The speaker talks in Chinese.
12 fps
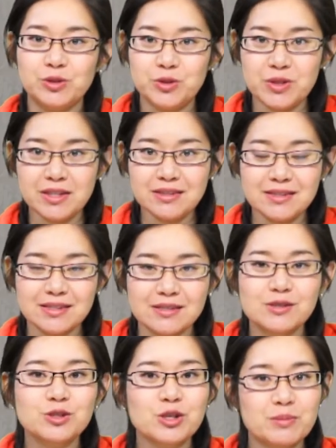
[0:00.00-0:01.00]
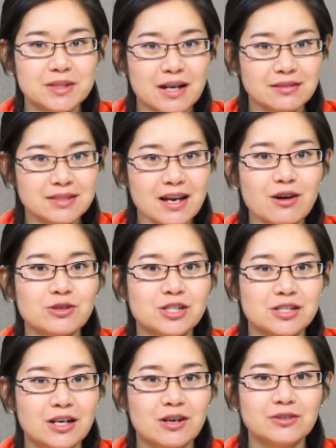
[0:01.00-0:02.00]
君子睡不着觉
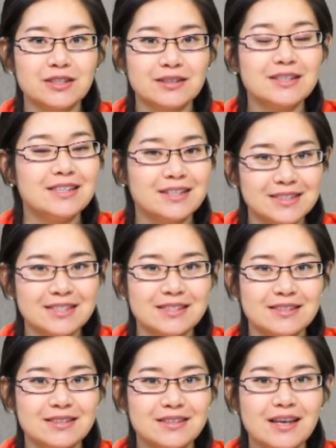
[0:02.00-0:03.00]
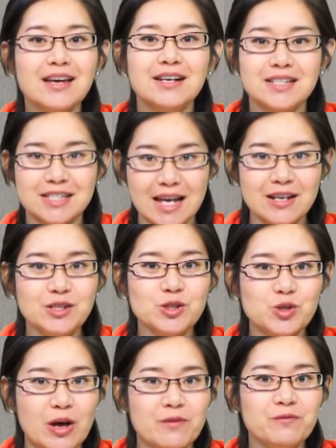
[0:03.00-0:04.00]
时候的一个字——辗
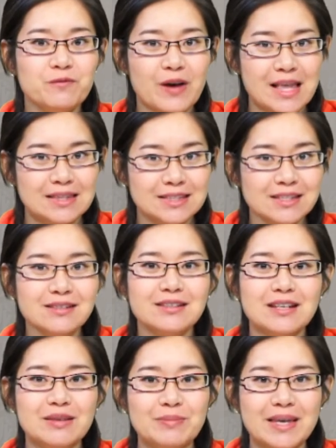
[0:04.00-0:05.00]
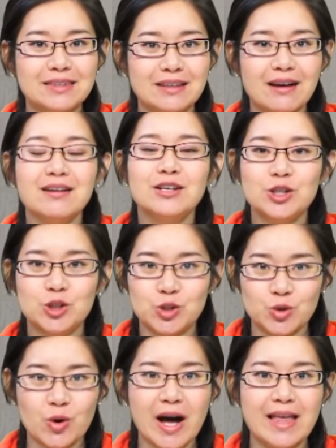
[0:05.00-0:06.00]
转反侧里面的“
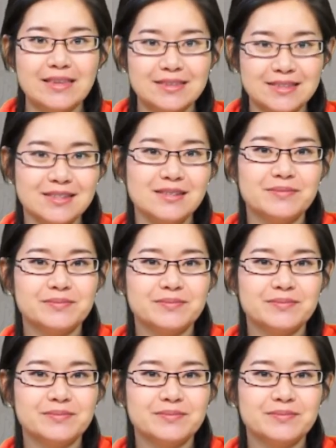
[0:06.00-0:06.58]
转”字。